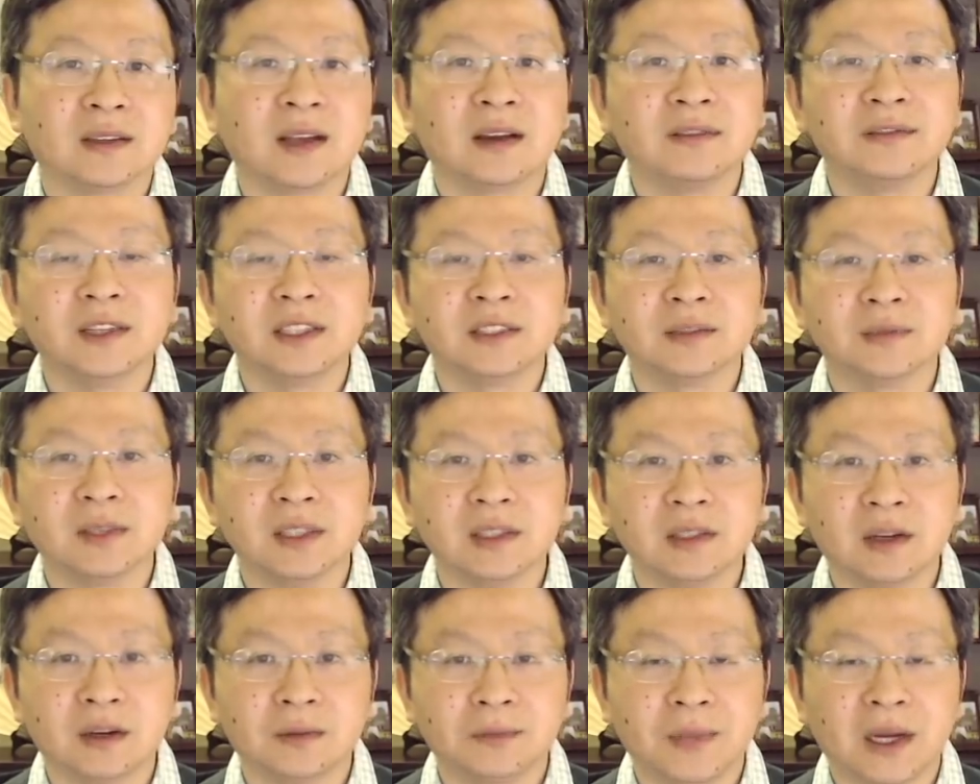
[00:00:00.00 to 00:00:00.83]
他为什么
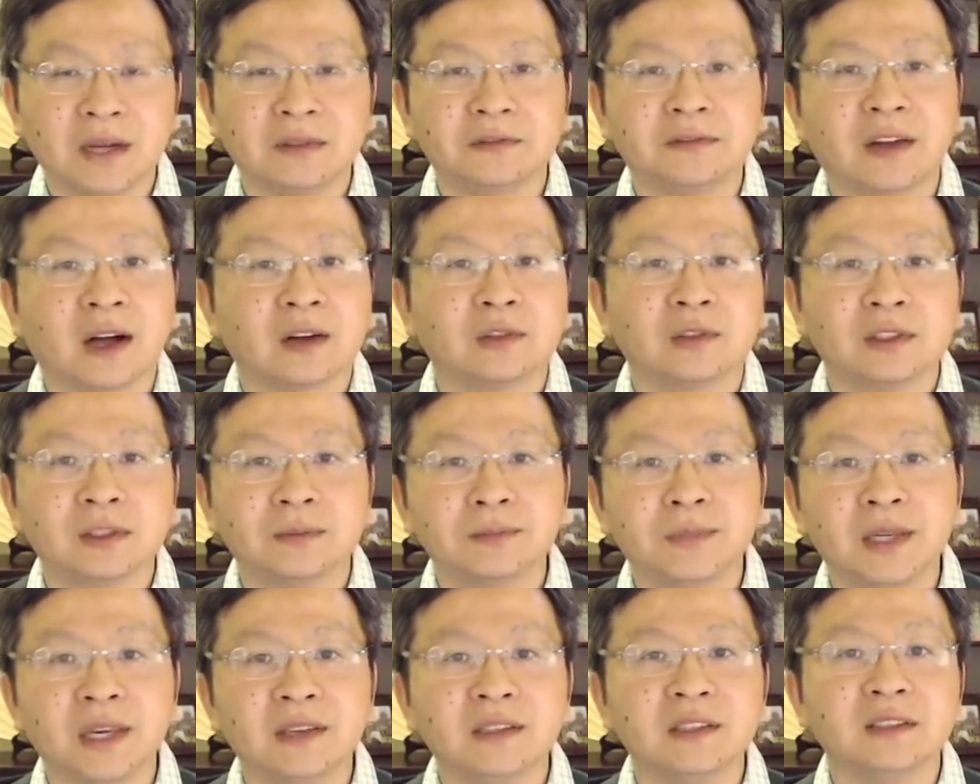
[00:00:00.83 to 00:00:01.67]
要帮法国人
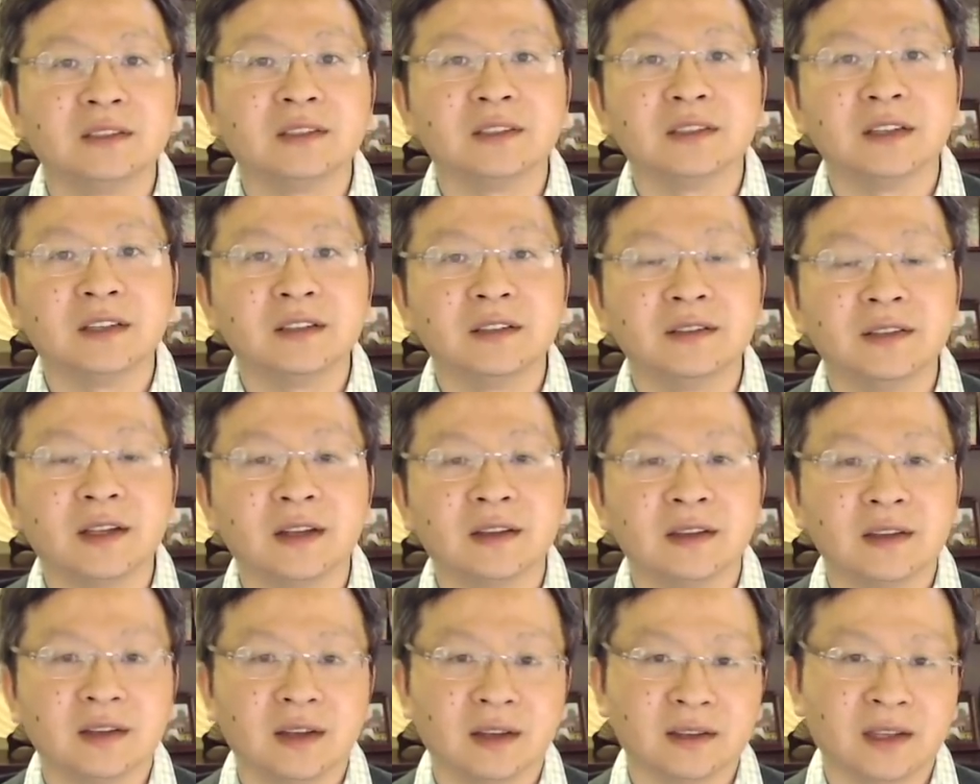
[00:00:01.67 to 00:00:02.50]
撇清责任呢？
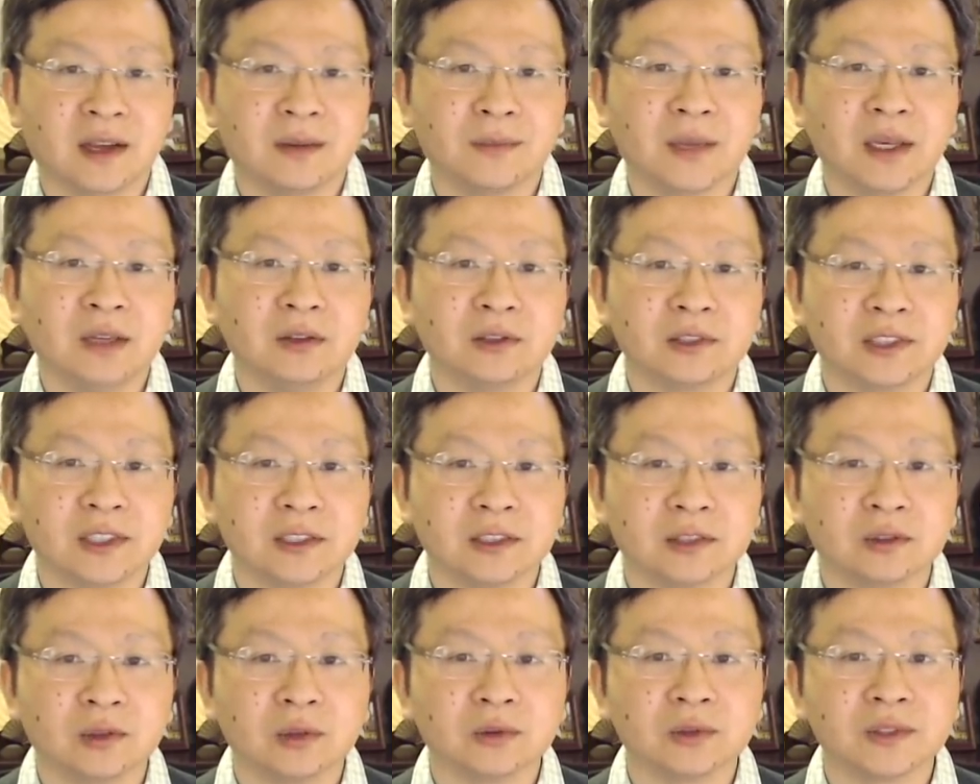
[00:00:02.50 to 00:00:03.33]
啊，他没有这
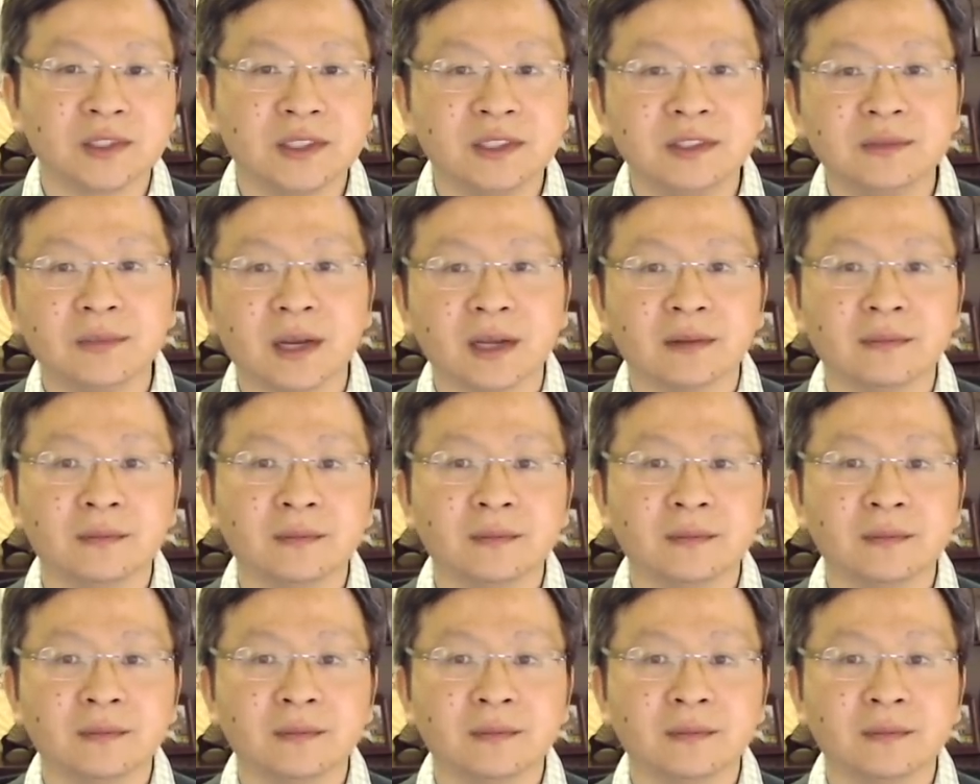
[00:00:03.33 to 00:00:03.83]
个动机嘛？